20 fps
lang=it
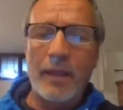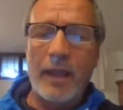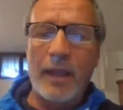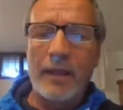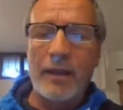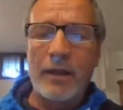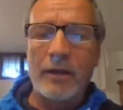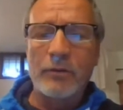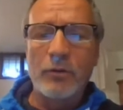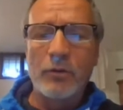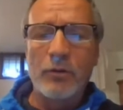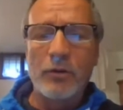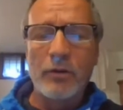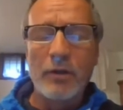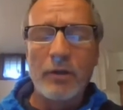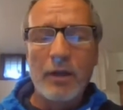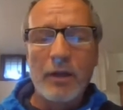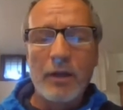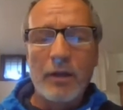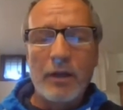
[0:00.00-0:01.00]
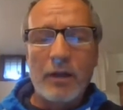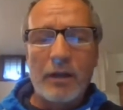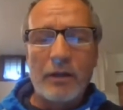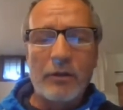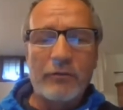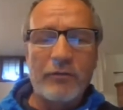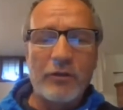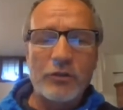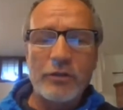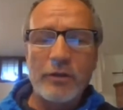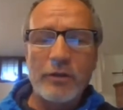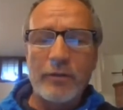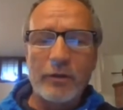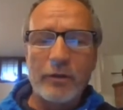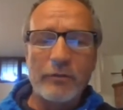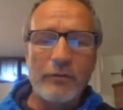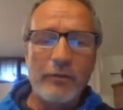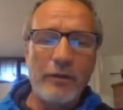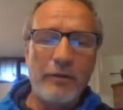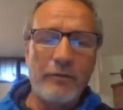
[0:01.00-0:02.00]
erano, lo facevano
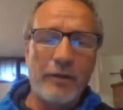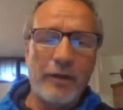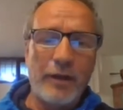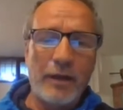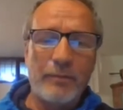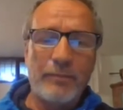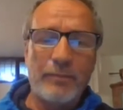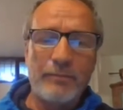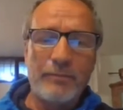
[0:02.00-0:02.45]
vivere